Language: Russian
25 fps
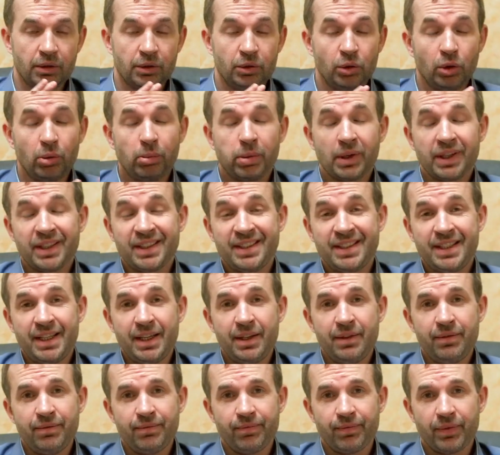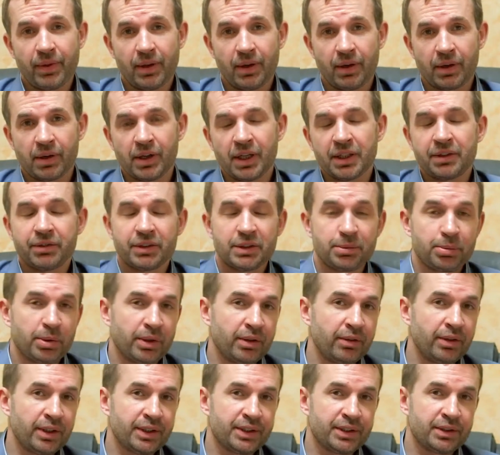Добрый день, рад вас
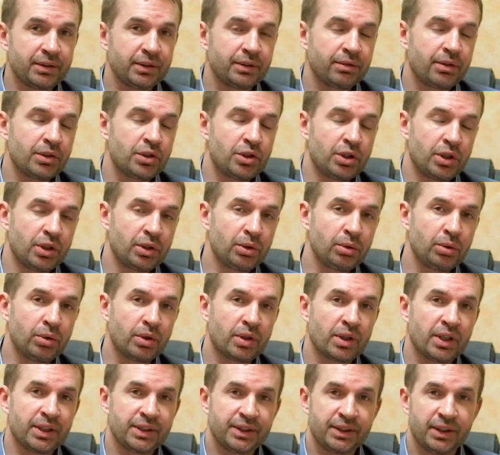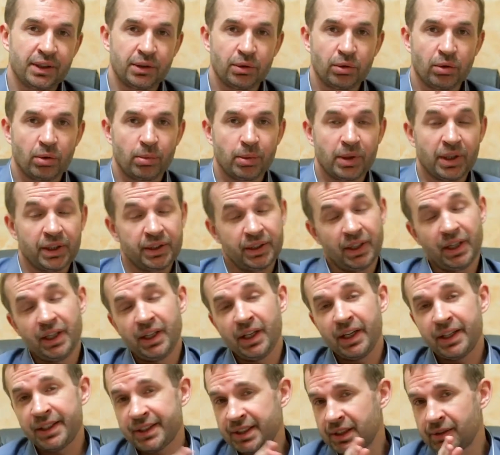приветствовать в очередной раз на новом
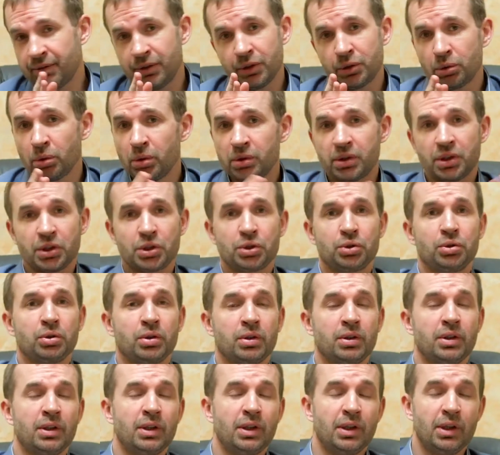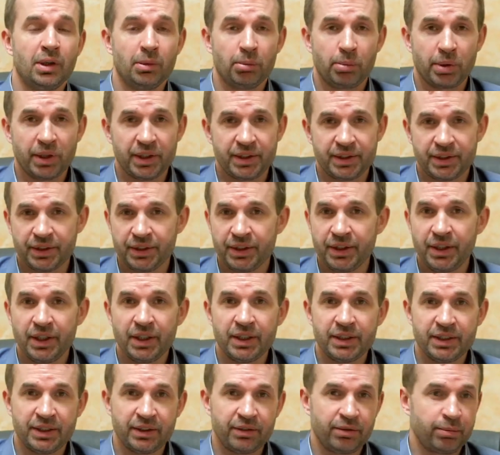канале. Если вы только что
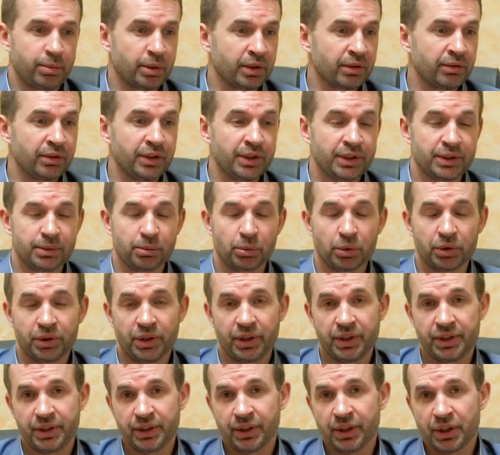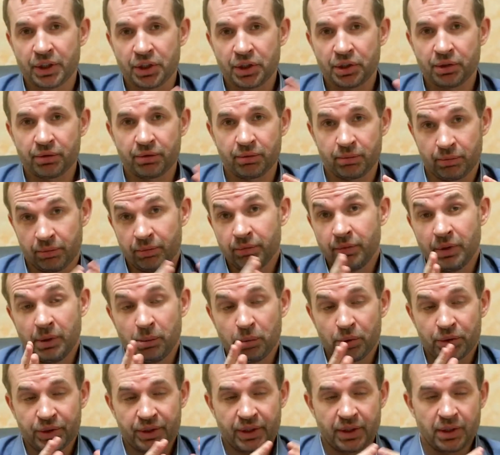присоединились и впервые смотрите наши
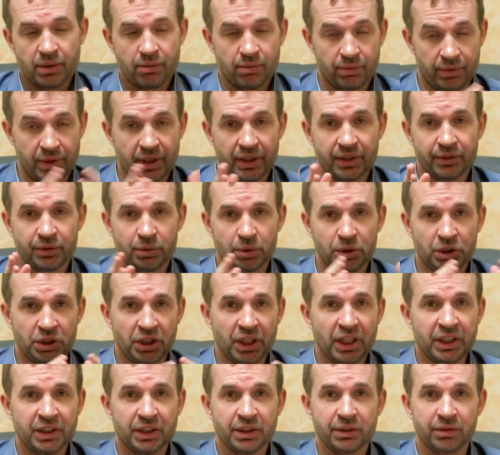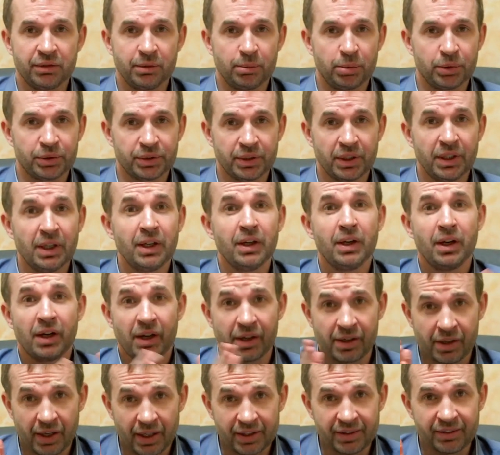выпуски, в данном случае этот выпуск,
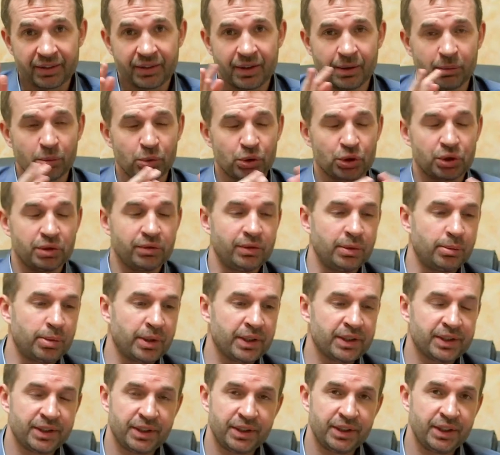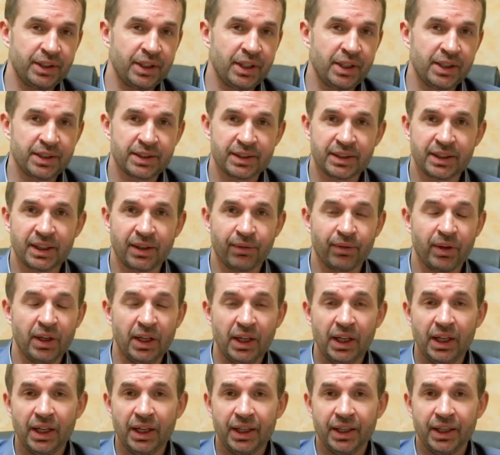рад тому, что вы присоединились к нам.